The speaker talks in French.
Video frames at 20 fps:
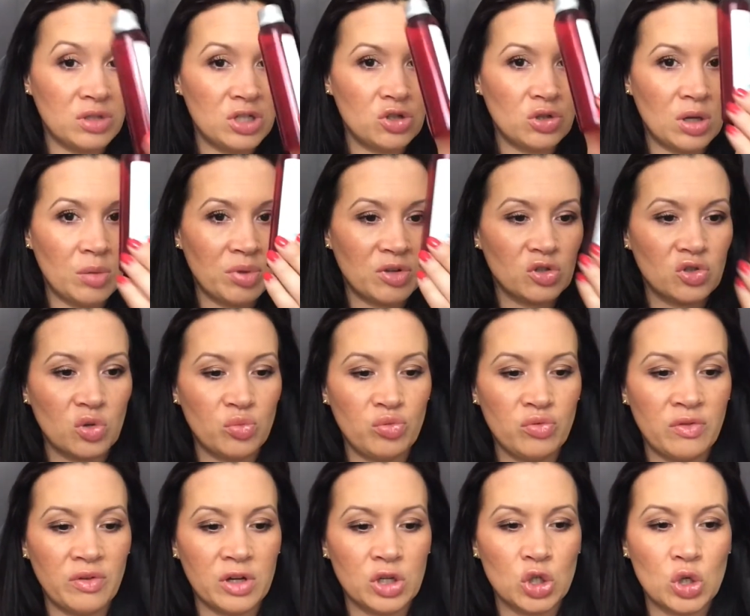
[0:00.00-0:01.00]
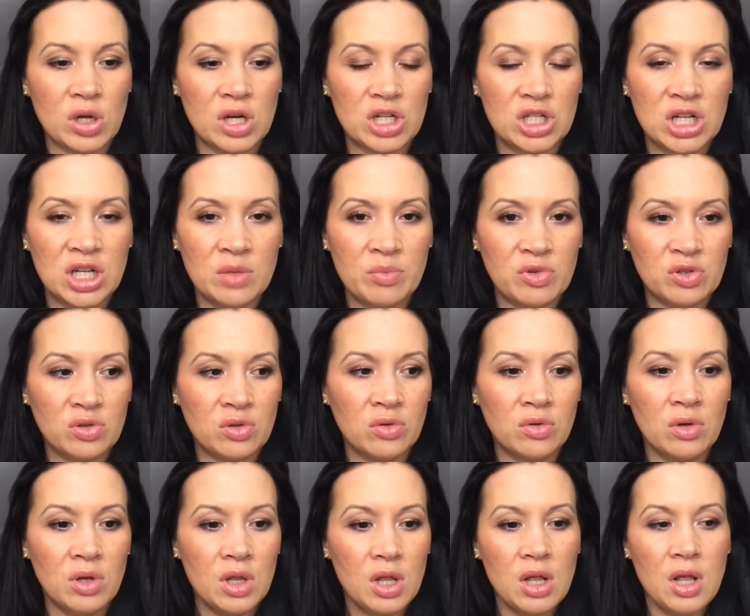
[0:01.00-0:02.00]
je vous dis j'en ai presque plus, voir que j'en rachète parce
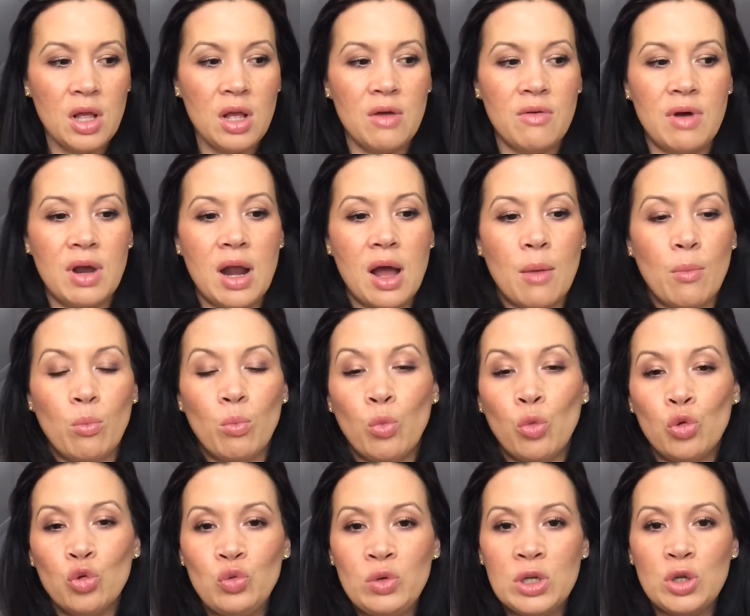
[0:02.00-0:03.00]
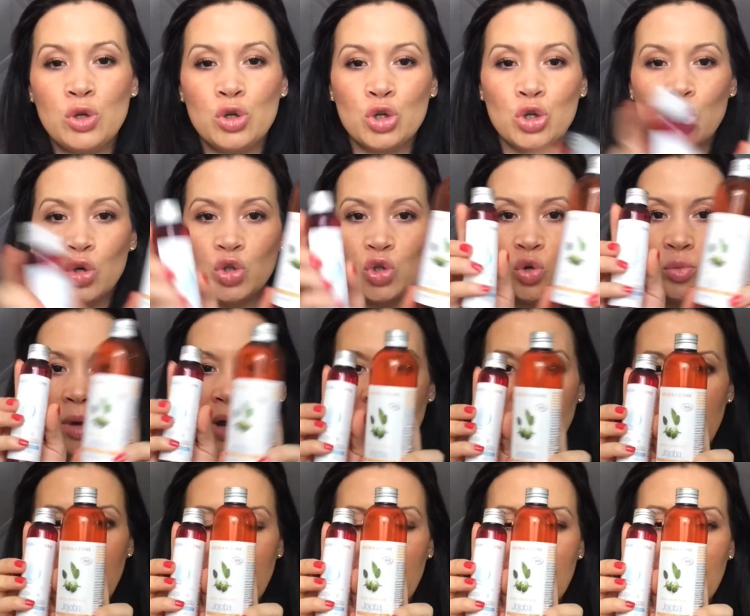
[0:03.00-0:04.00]
que voilà, mon huile de
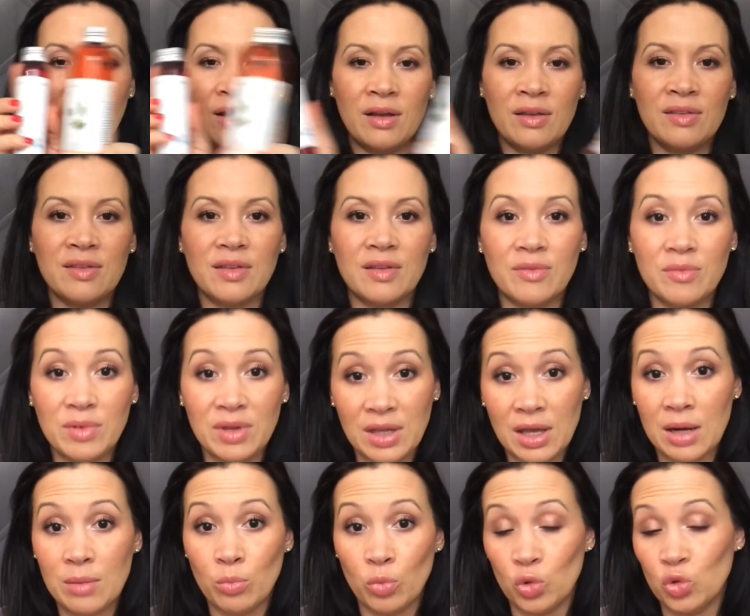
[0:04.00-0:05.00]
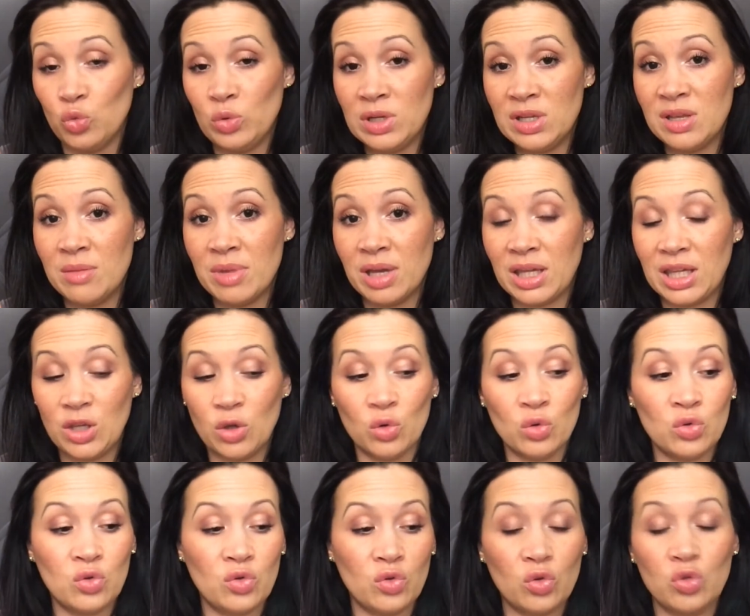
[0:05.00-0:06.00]
jojoba et ça, ça me m'égale mon huile
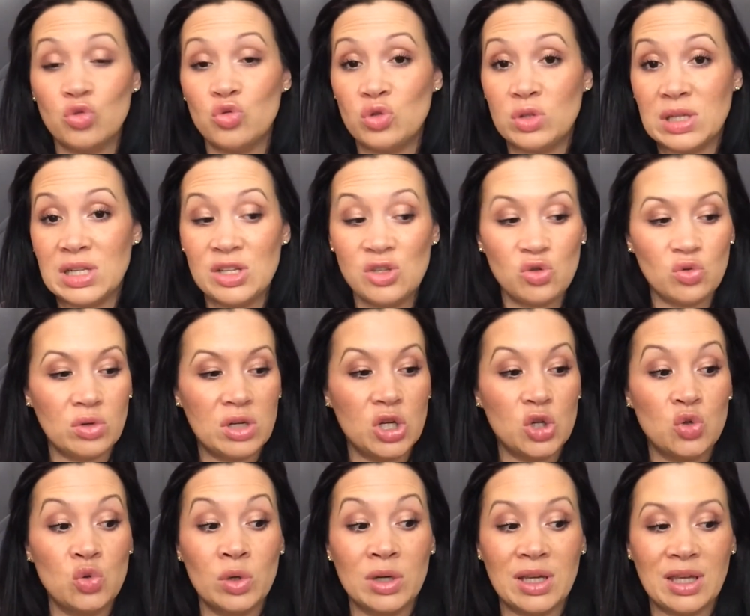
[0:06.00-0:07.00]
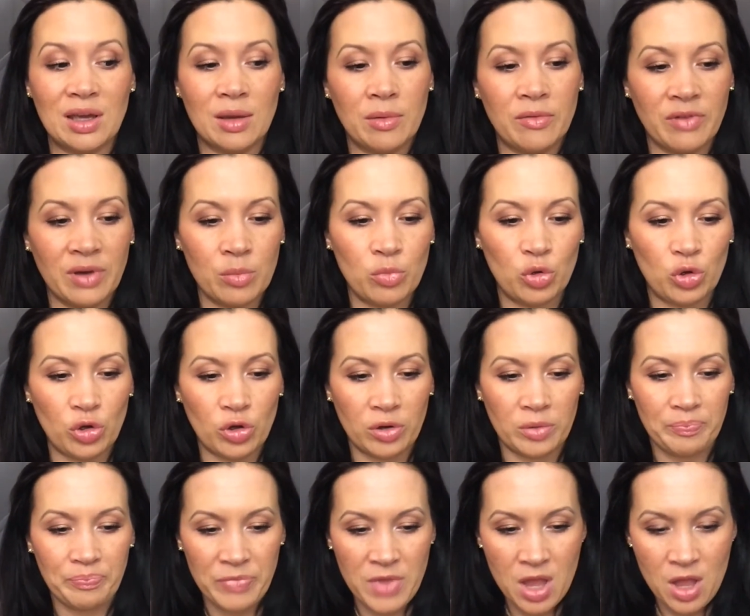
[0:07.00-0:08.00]
démaquillante que j'utilise tous les jours et qui est un vrai
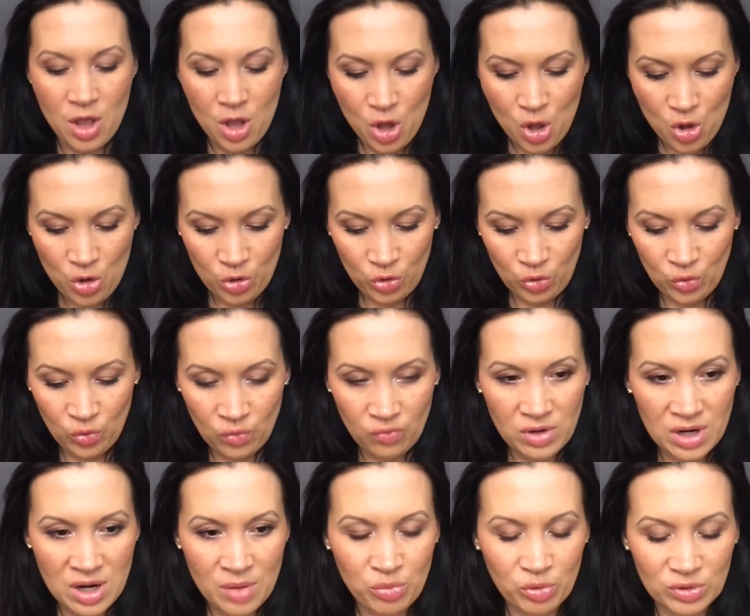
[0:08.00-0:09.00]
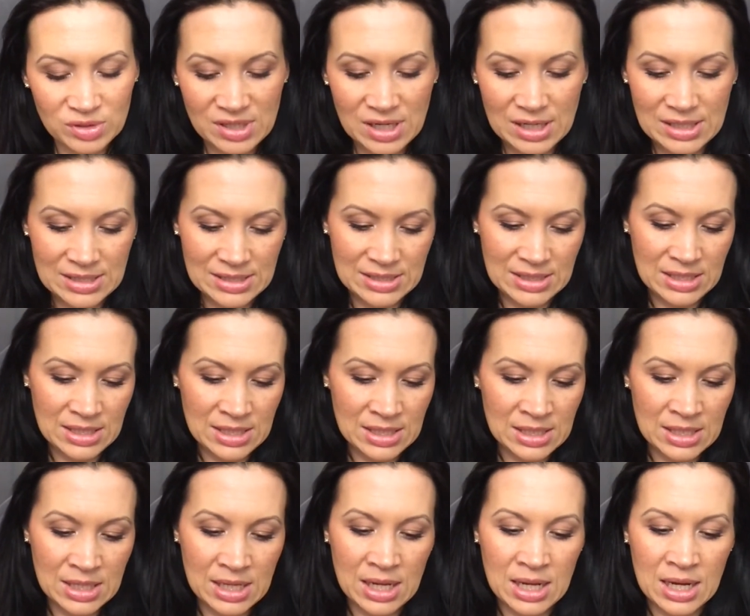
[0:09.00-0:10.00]
bonheur. Donc voilà pour
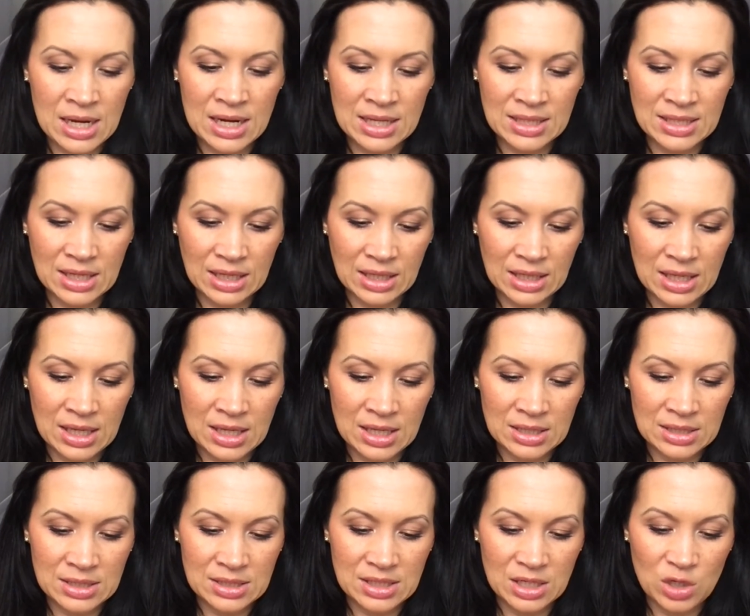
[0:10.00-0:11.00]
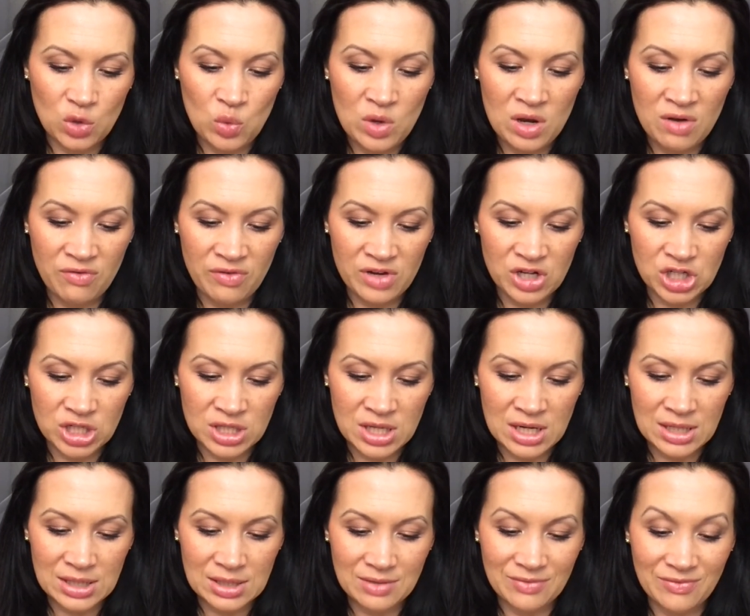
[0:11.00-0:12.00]
celle-ci. Et la dernière, c'est l'huile
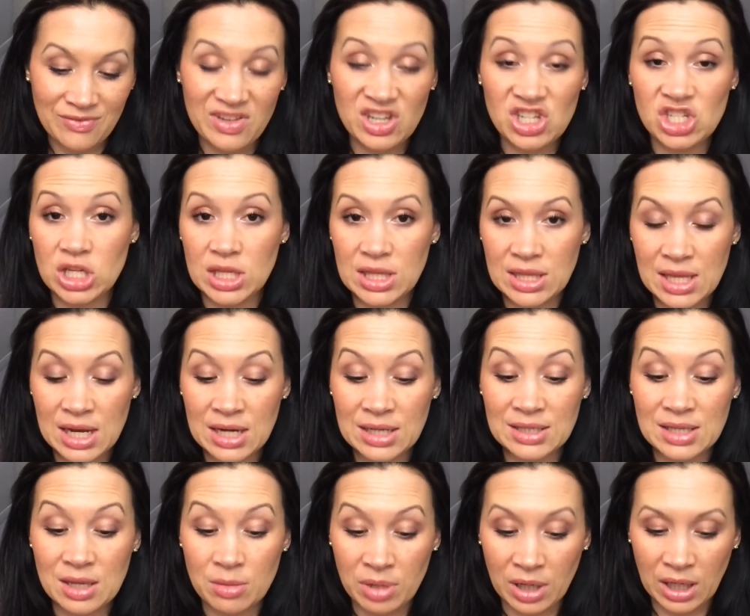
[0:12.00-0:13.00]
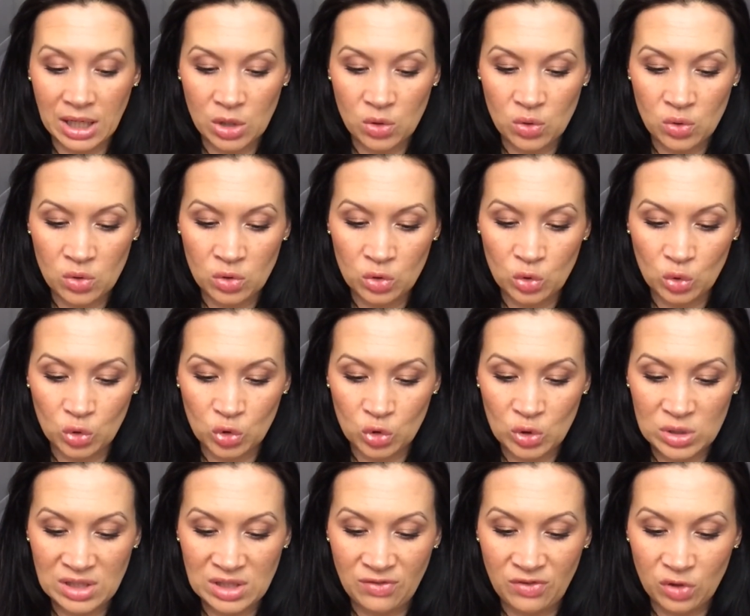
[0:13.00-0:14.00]
végétale, végétale d'abricot, donc
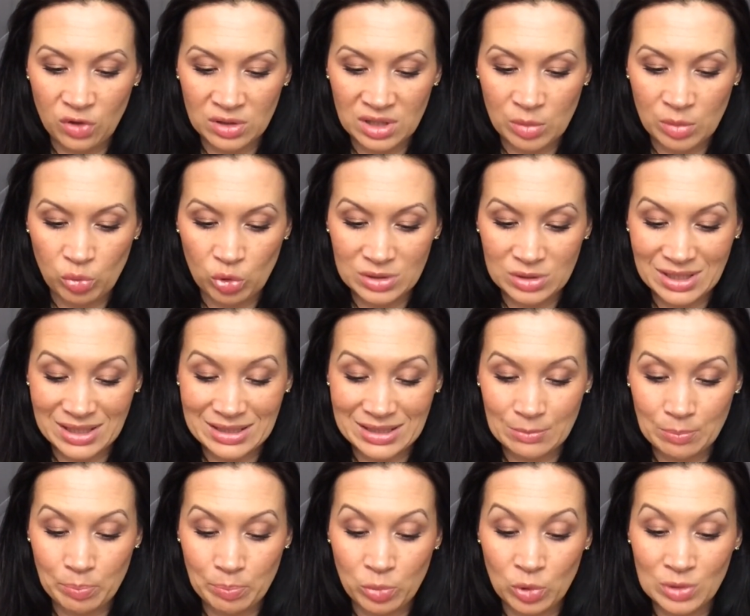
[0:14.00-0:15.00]
tonifiante et protectrice